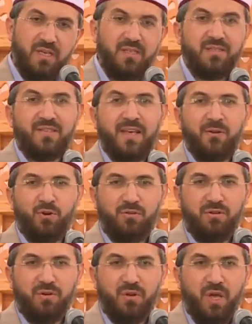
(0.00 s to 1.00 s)

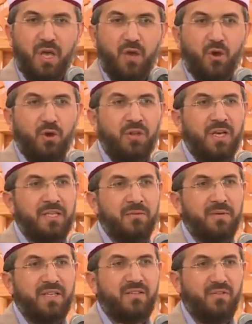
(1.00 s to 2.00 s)
İnsanoğlu ona
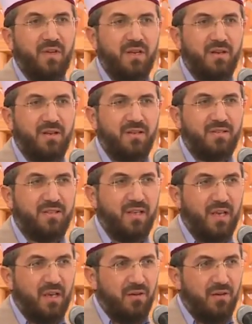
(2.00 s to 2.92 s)
nimet veririz,